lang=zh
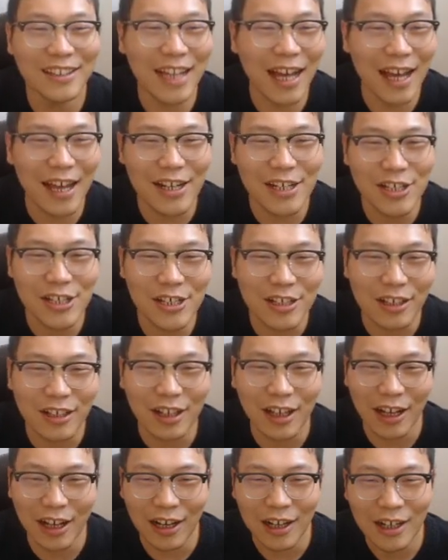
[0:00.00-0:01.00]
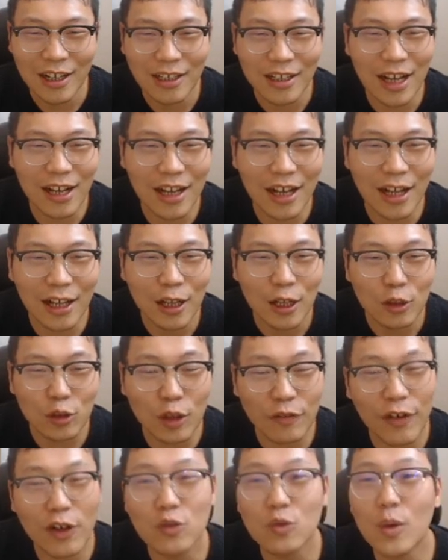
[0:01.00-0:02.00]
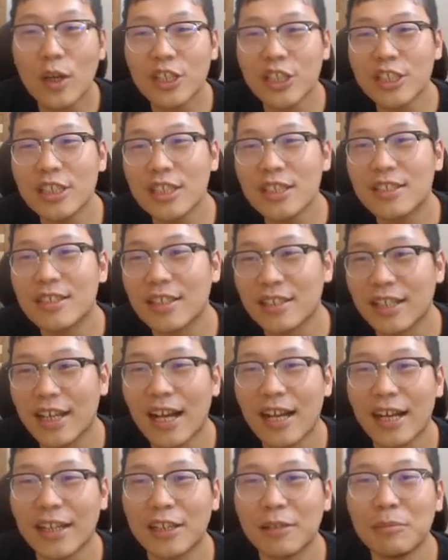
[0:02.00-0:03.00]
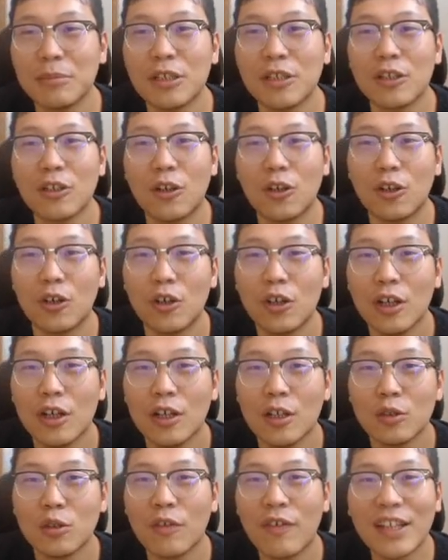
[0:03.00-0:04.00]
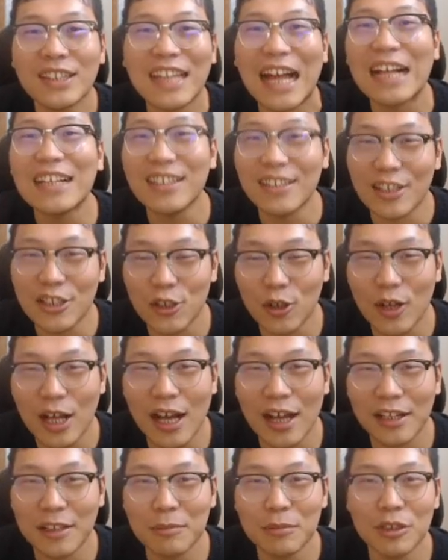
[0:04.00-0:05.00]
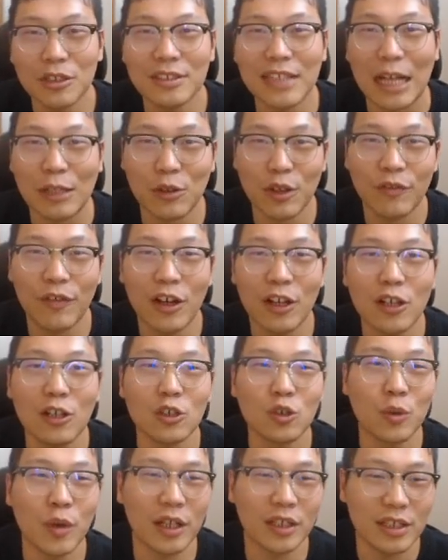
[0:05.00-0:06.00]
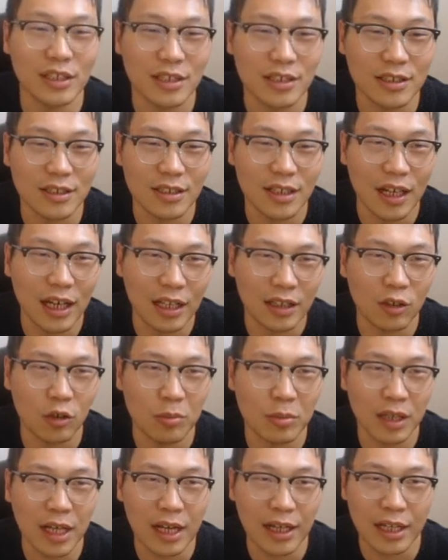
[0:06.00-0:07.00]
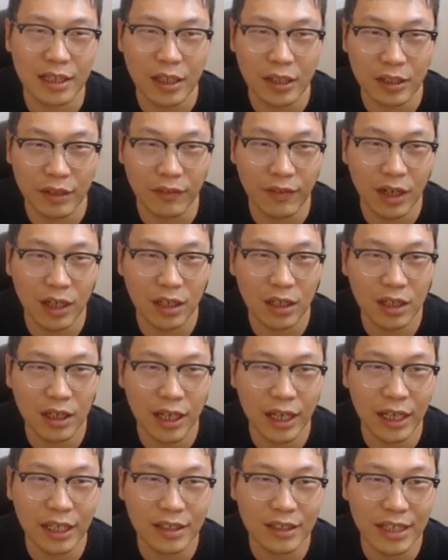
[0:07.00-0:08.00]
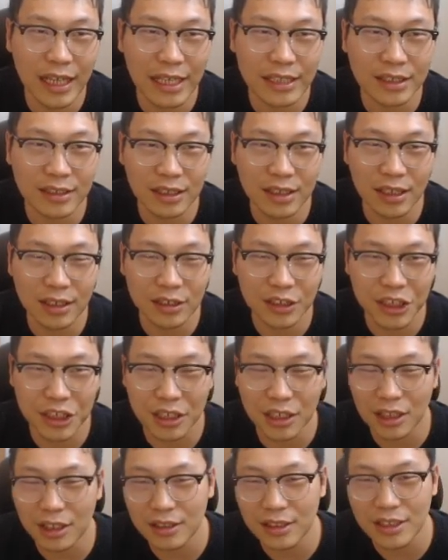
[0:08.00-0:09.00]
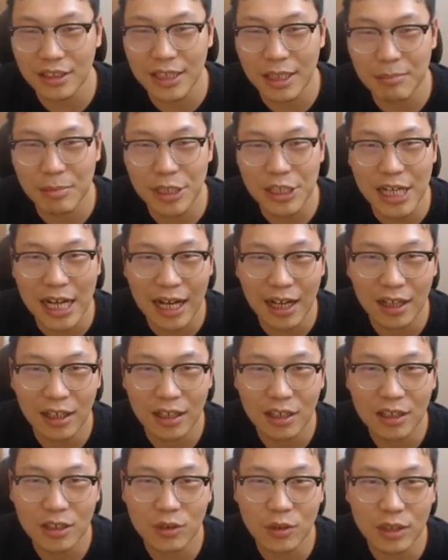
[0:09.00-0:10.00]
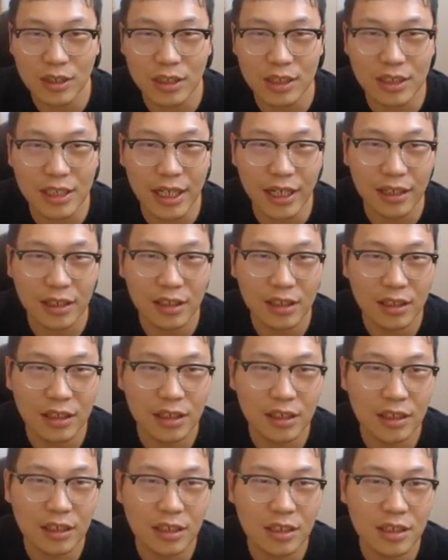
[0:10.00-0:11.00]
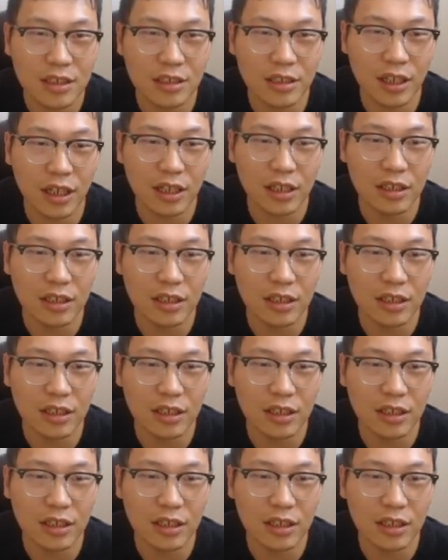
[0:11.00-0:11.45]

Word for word: 但是啊，看看对方如果吃你子，你看看能不能够，对方打你的时候，看看能不能打对方更重要的棋子啊。那我们看看他的王，哎，典型的这个底线闷杀，所以底线吃掉